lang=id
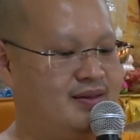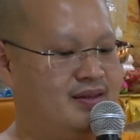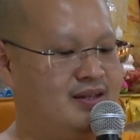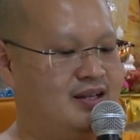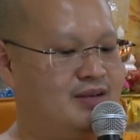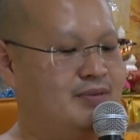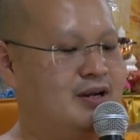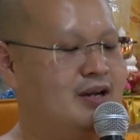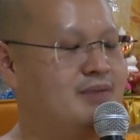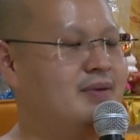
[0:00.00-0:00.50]

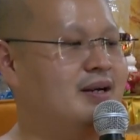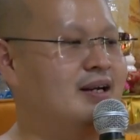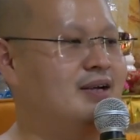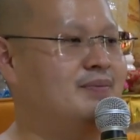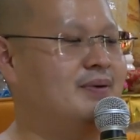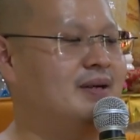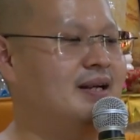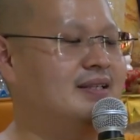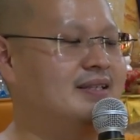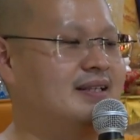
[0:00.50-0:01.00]
Kemarin Bante
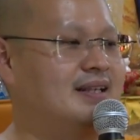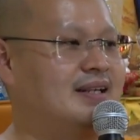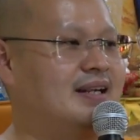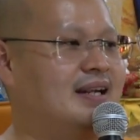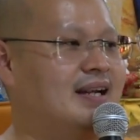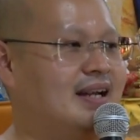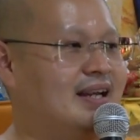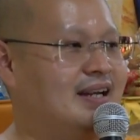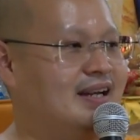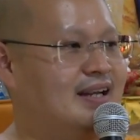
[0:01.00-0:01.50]
pernah cerita
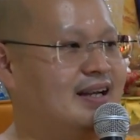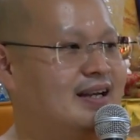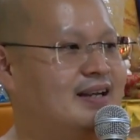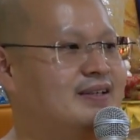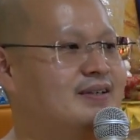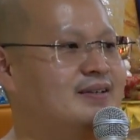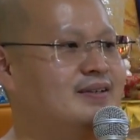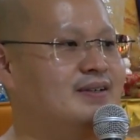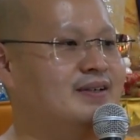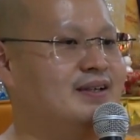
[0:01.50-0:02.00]
yang ini
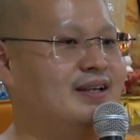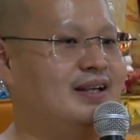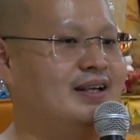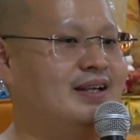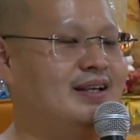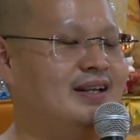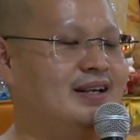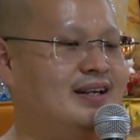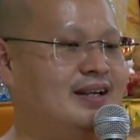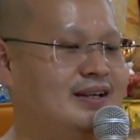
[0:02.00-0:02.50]
kan,
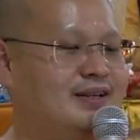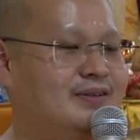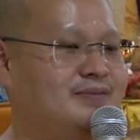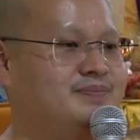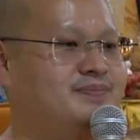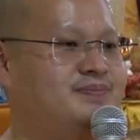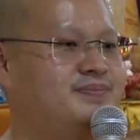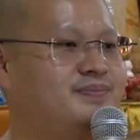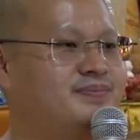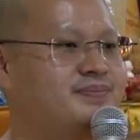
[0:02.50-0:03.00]
ini
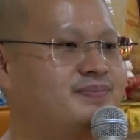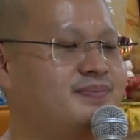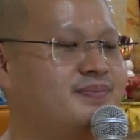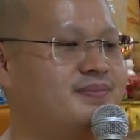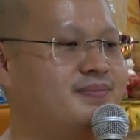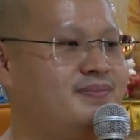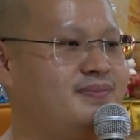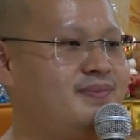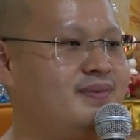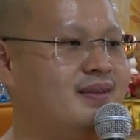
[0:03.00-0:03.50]

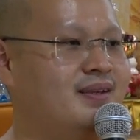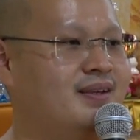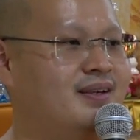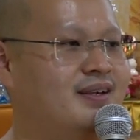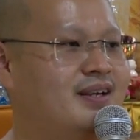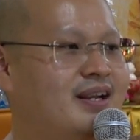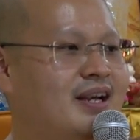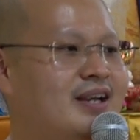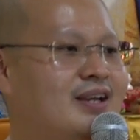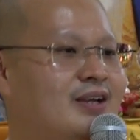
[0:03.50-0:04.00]

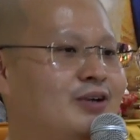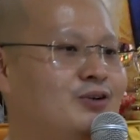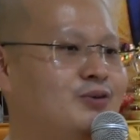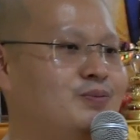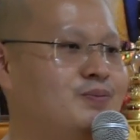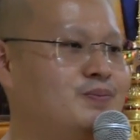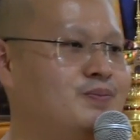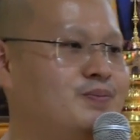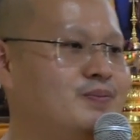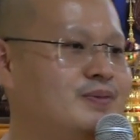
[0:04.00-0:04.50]
dia
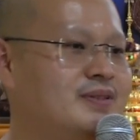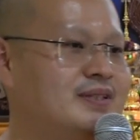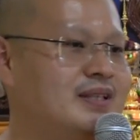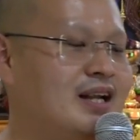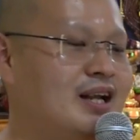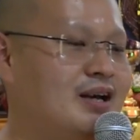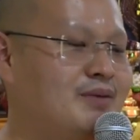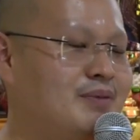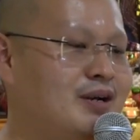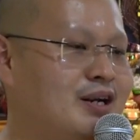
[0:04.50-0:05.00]
hidup
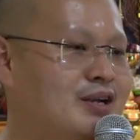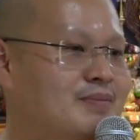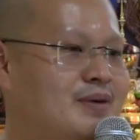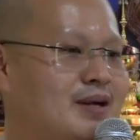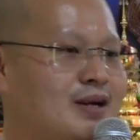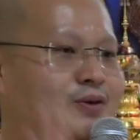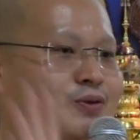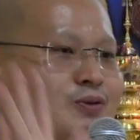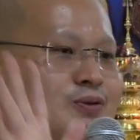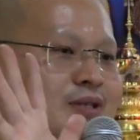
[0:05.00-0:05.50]
selama
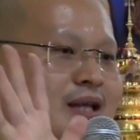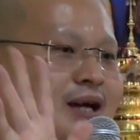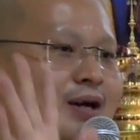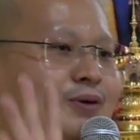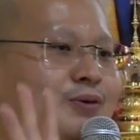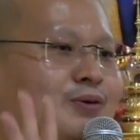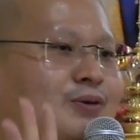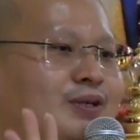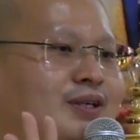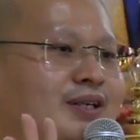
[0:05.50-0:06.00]
500
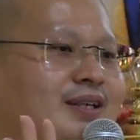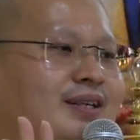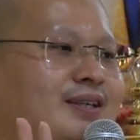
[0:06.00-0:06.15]
tahun